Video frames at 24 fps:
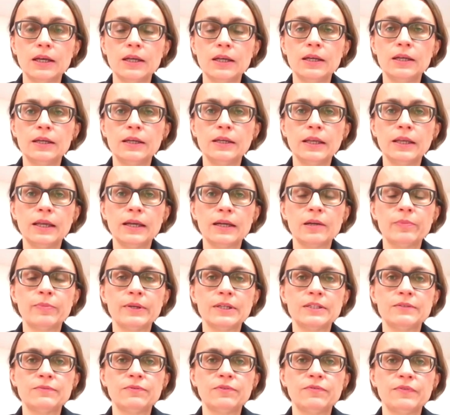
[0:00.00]
E, jak
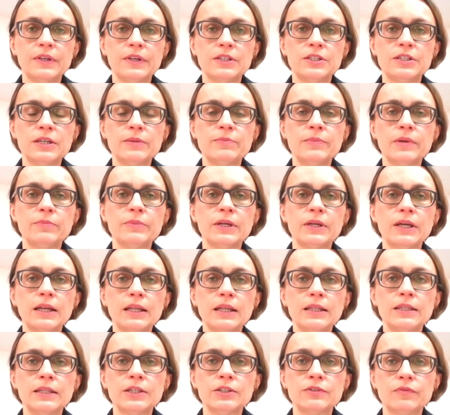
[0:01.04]
Państwo wiecie, mamy
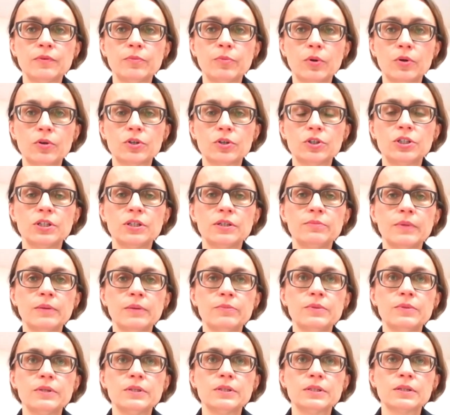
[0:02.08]
kalendarz wyborczy,
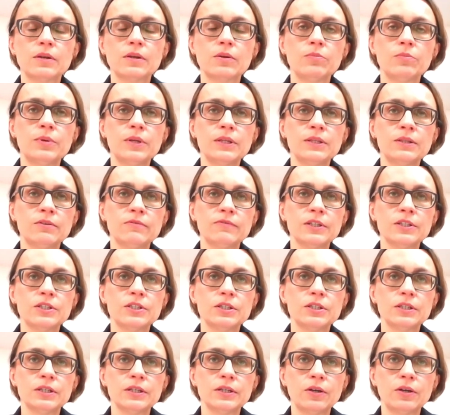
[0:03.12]
mamy
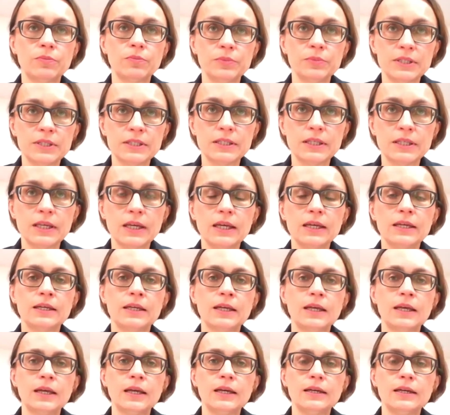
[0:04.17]
skompletować e, komisję,
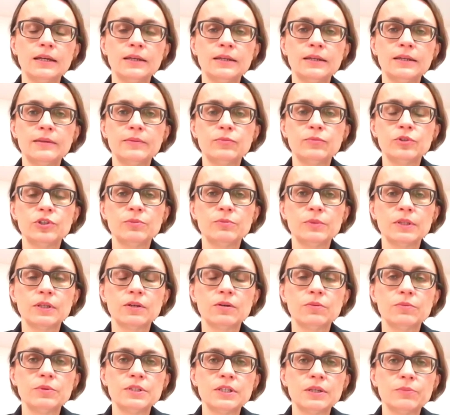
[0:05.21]
e, musimy tę
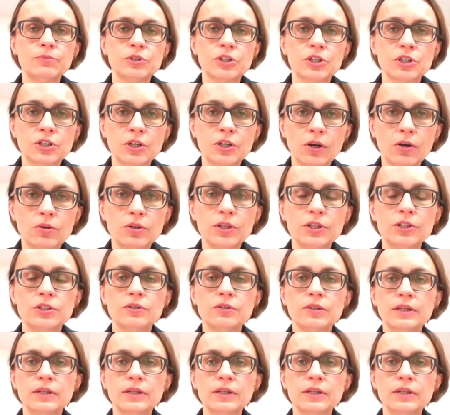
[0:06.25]
komisję przeszkolić.